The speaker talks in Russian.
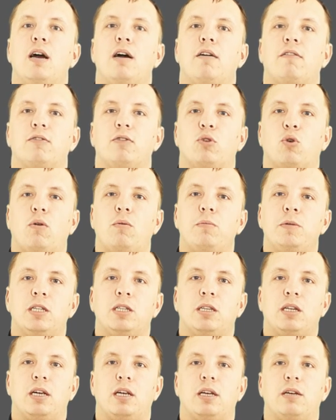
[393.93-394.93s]
В новом
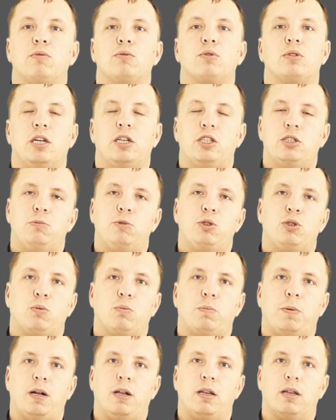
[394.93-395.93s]
ядре его значимость
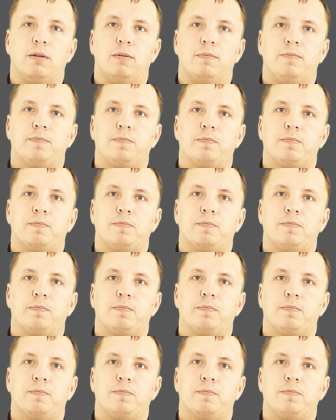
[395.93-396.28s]
упала.